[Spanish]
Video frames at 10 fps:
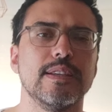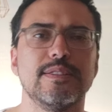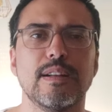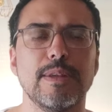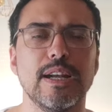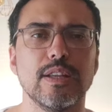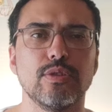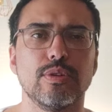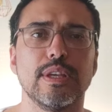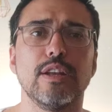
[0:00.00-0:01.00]
y se termina la
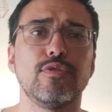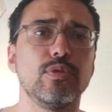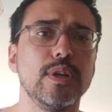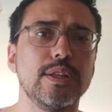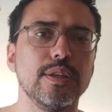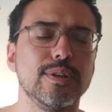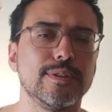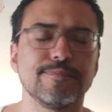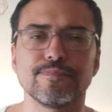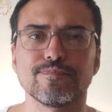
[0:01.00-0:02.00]
historia. En lo
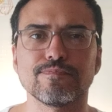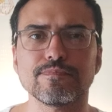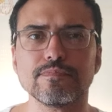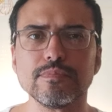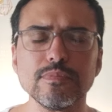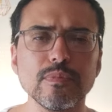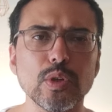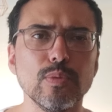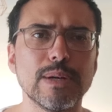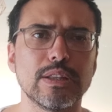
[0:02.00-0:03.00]
futbolístico,
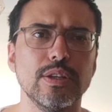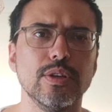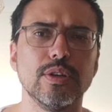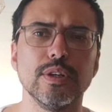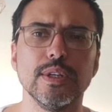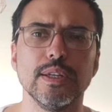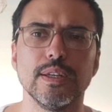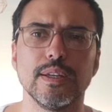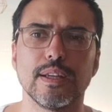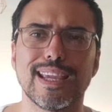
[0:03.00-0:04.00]
un partido
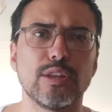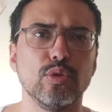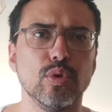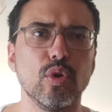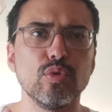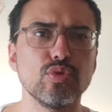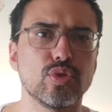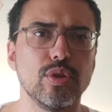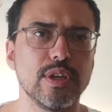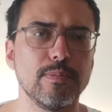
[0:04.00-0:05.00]
que tuvo un
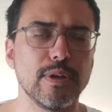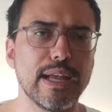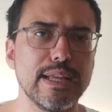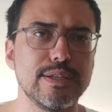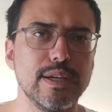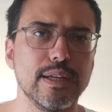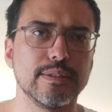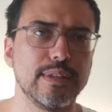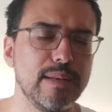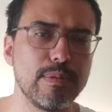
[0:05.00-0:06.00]
solo equipo en cancha
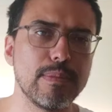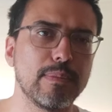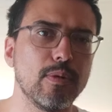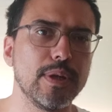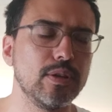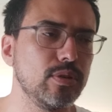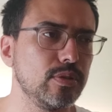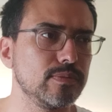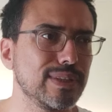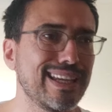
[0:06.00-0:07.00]
desde el primer
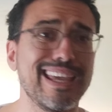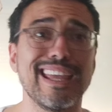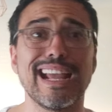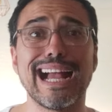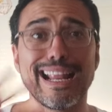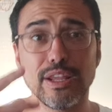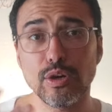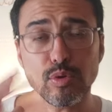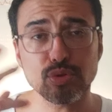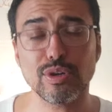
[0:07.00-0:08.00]
momento, que
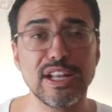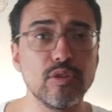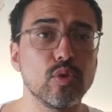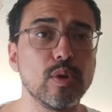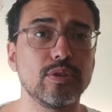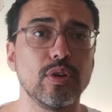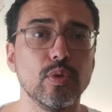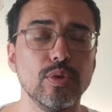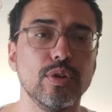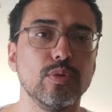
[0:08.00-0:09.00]
incluso ganando 4 a
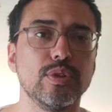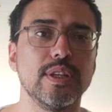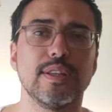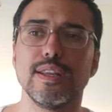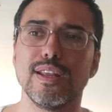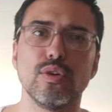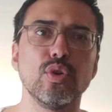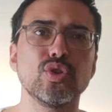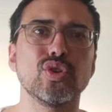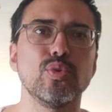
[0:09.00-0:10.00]
1, ustedes tenían
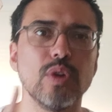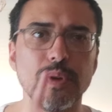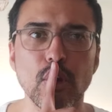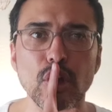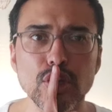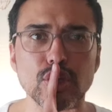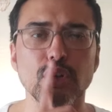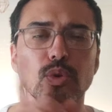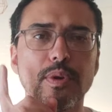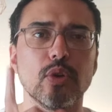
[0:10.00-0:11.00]
8 9,
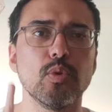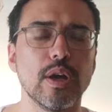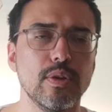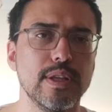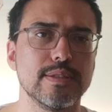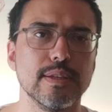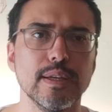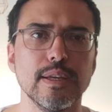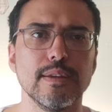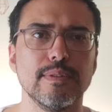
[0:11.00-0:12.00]
8 9 jugadores
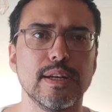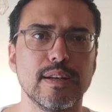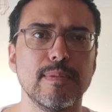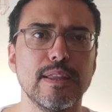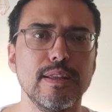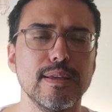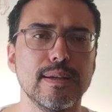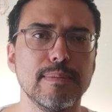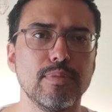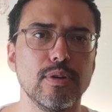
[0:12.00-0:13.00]
del Real Madrid en
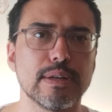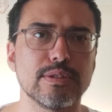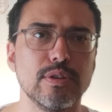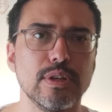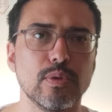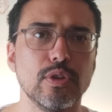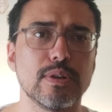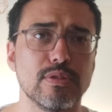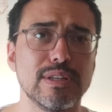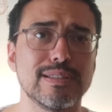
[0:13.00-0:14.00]
campo de Barcelona cuando
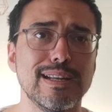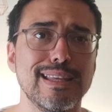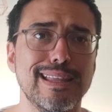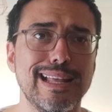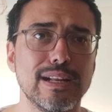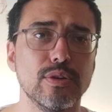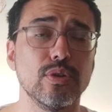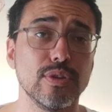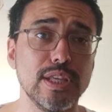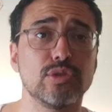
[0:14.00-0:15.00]
Barcelona salía del
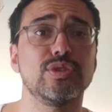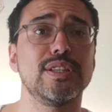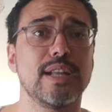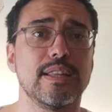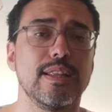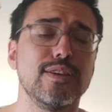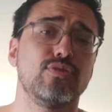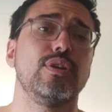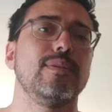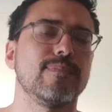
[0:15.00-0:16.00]
arco. De eso se trata, de
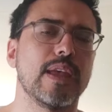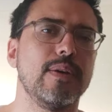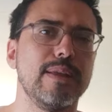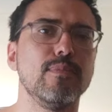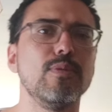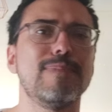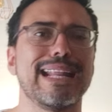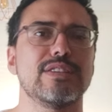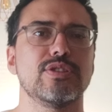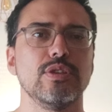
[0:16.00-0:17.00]
eso, a ver, es muy
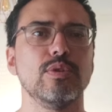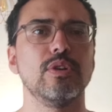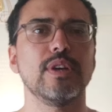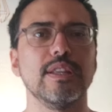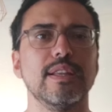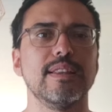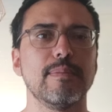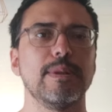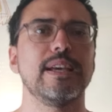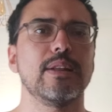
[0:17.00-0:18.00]
parecido a lo que intenta
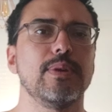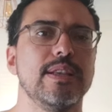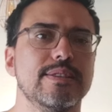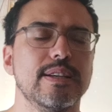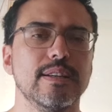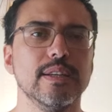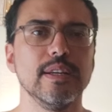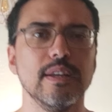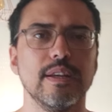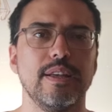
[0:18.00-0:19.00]
aplicar Bielsa
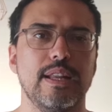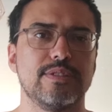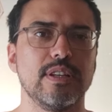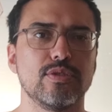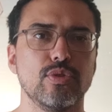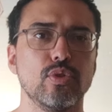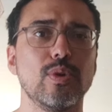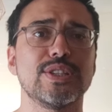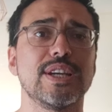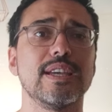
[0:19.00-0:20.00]
en la selección
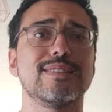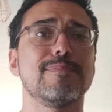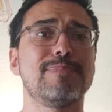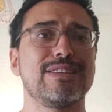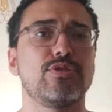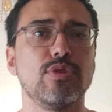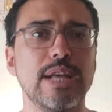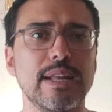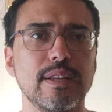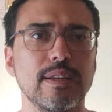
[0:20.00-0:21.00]
uruguaya, que es
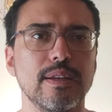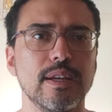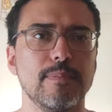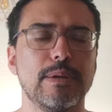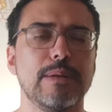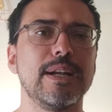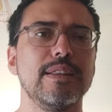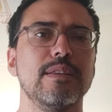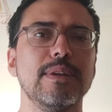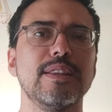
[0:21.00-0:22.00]
presionar
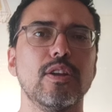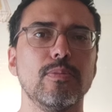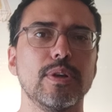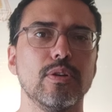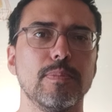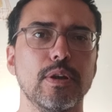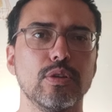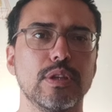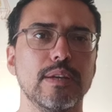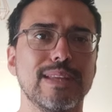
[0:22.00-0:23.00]
permanentemente al hombre con
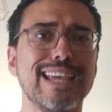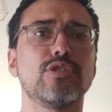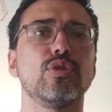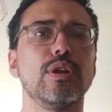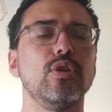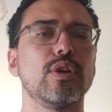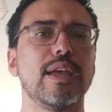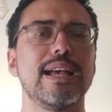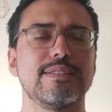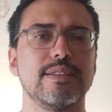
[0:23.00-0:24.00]
pelota. Esto es lo
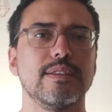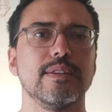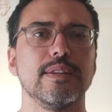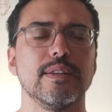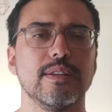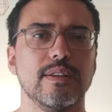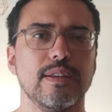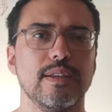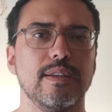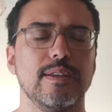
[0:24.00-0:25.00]
que hace
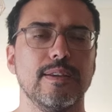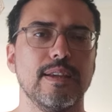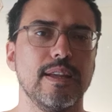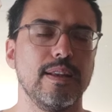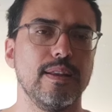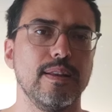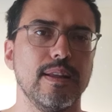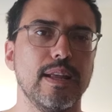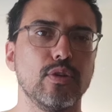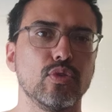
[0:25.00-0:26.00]
eh, el,
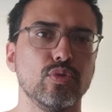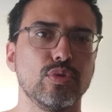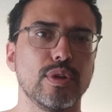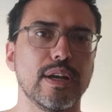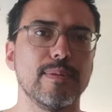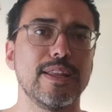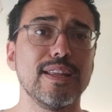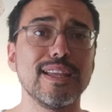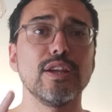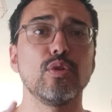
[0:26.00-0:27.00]
el conjunto de Real
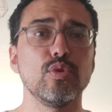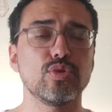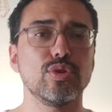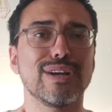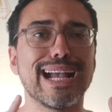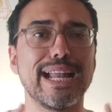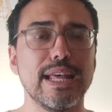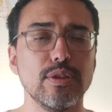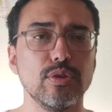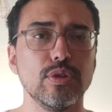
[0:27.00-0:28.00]
Madrid, incluso
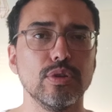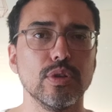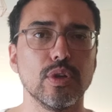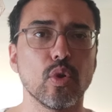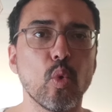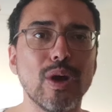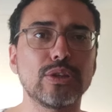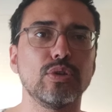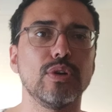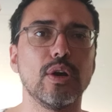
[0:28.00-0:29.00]
ganando
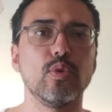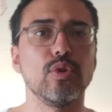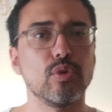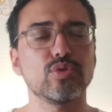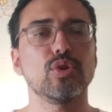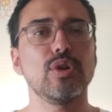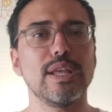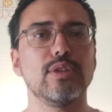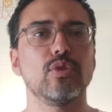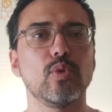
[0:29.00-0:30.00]
4 a 1, incluso
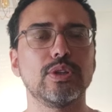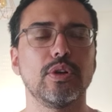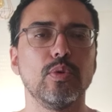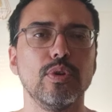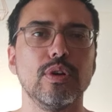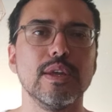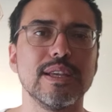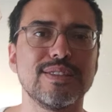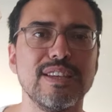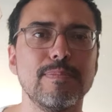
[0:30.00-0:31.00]
goleando 4 a 1.
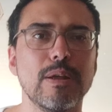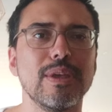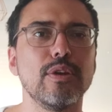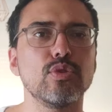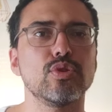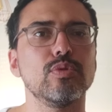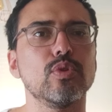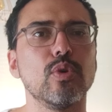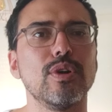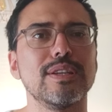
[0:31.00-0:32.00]
Siempre habían 8 nuevos
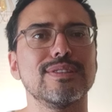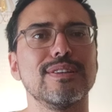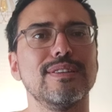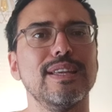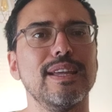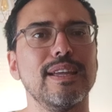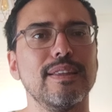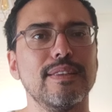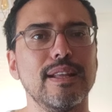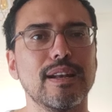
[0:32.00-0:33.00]
jugadores de,
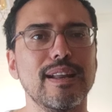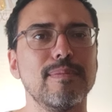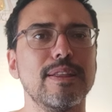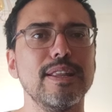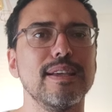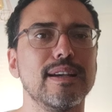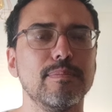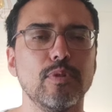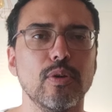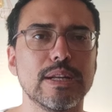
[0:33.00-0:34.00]
del Real Madrid en
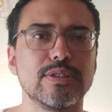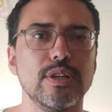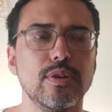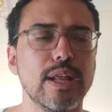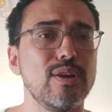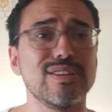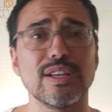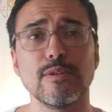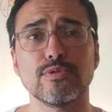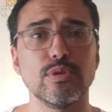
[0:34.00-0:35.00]
campo de Barcelona, no le
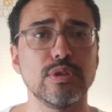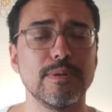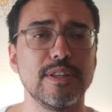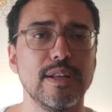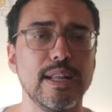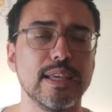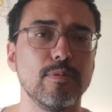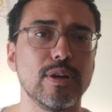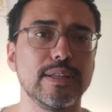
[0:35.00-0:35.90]
salió absolutamente nada al equipo